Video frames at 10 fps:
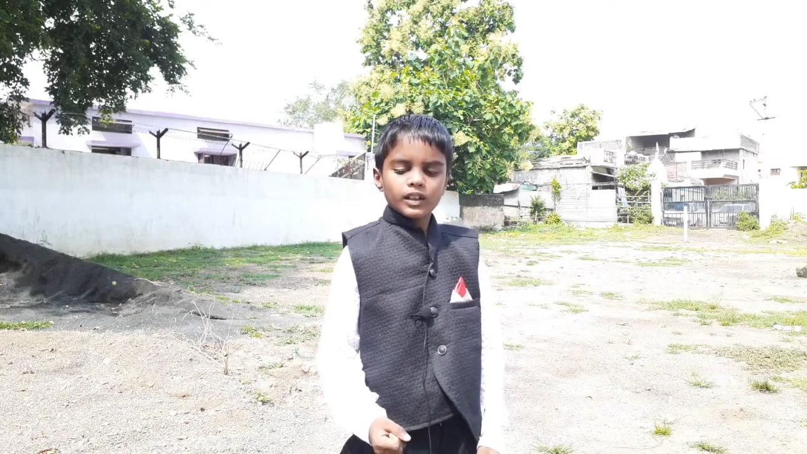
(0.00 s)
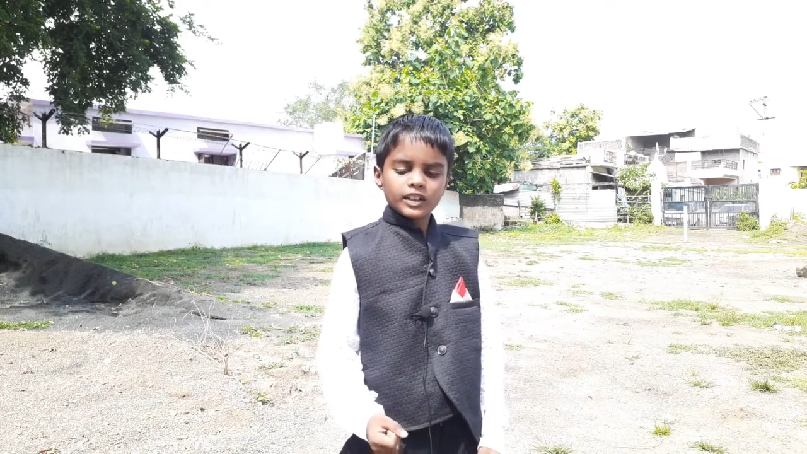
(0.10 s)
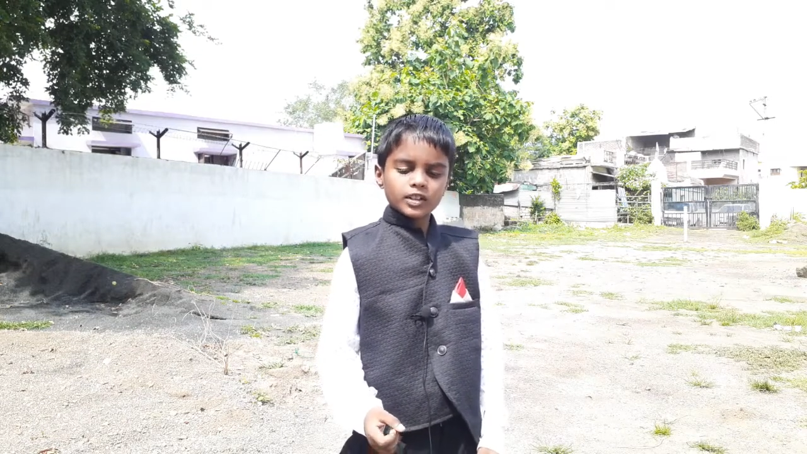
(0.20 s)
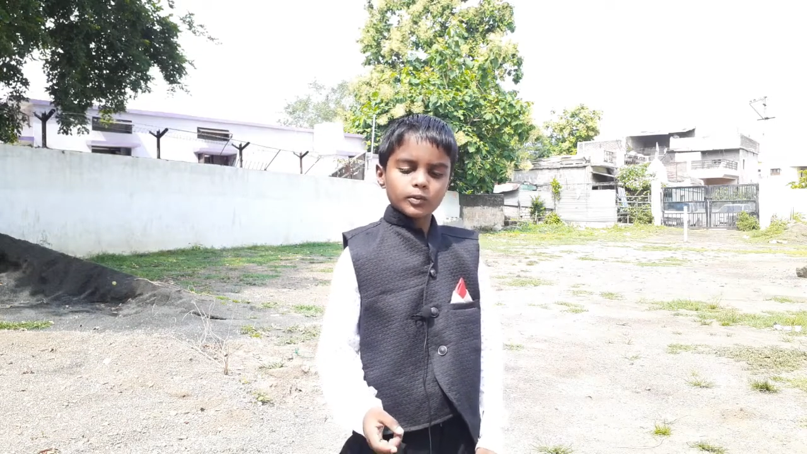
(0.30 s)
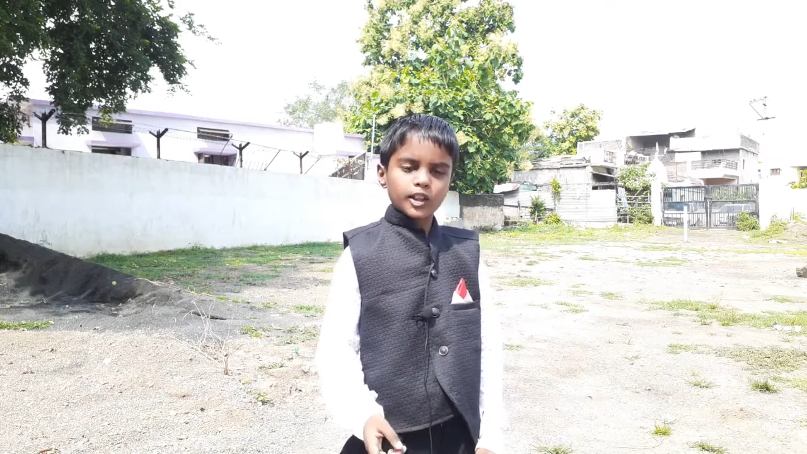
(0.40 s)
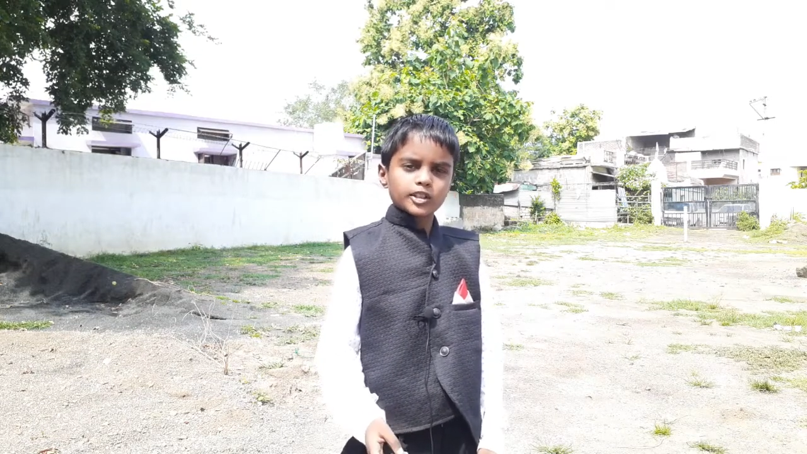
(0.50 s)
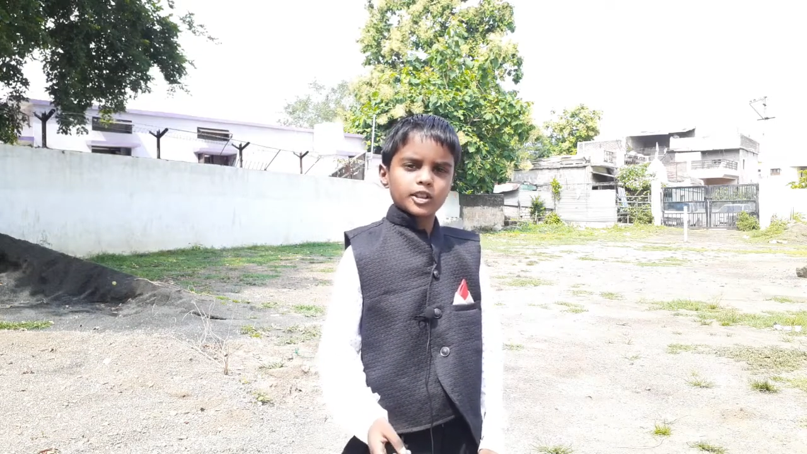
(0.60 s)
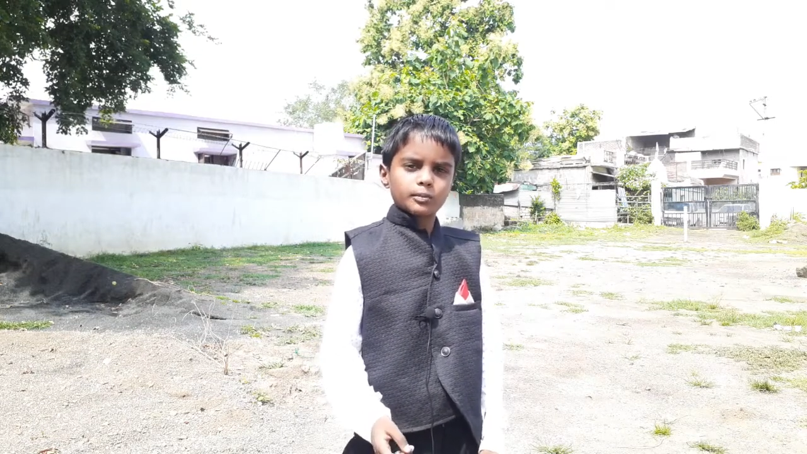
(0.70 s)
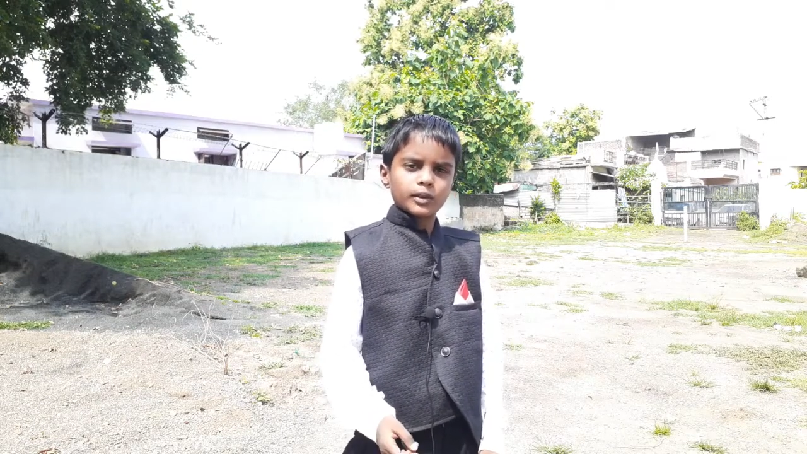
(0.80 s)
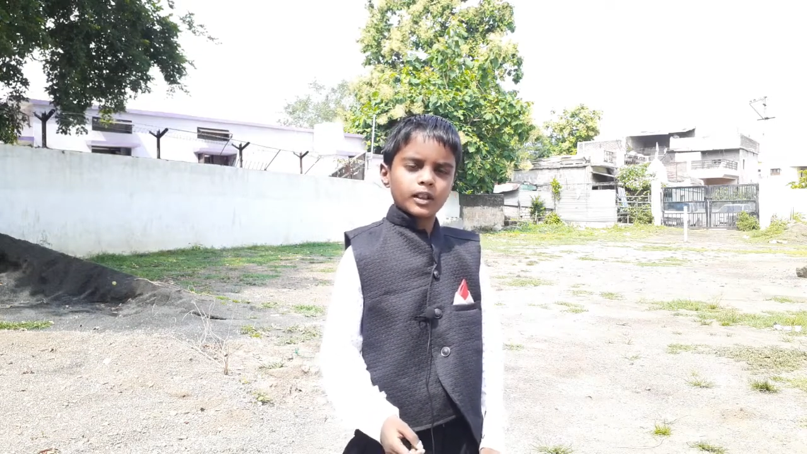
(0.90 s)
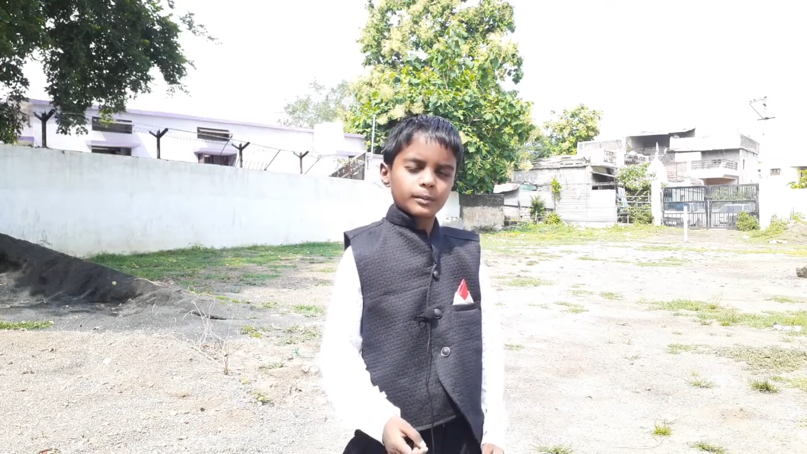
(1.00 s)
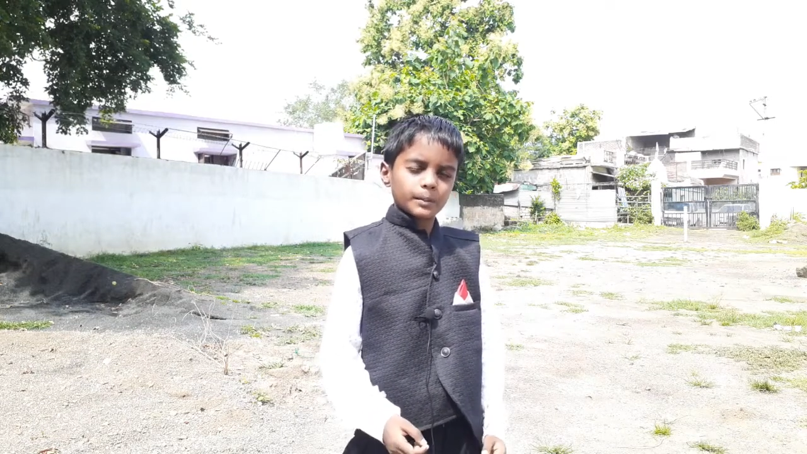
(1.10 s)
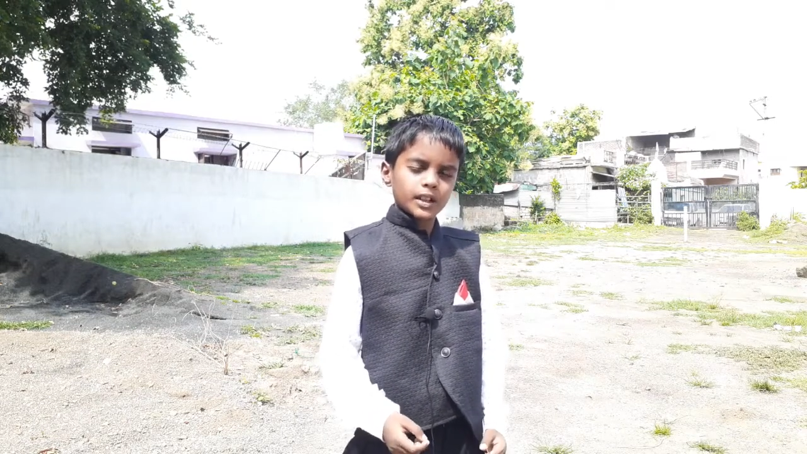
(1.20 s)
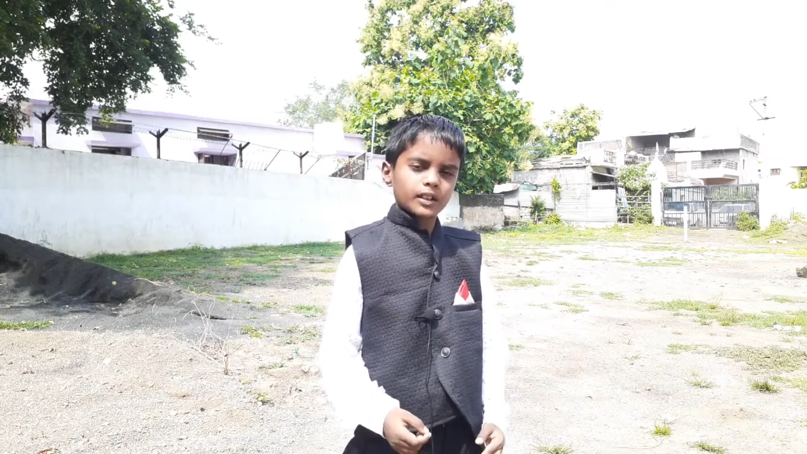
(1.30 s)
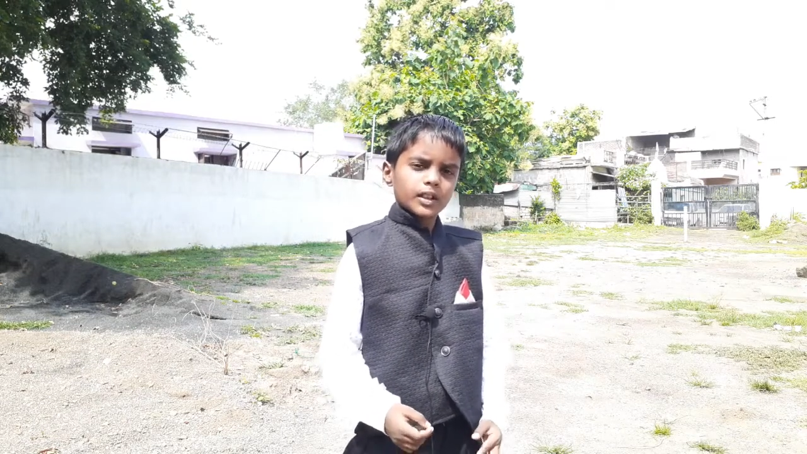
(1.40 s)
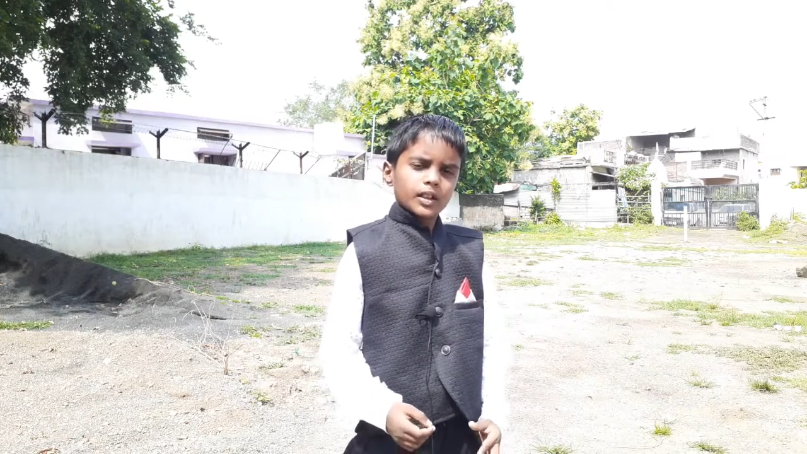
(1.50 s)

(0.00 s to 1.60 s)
इस मार्कशीट में आपने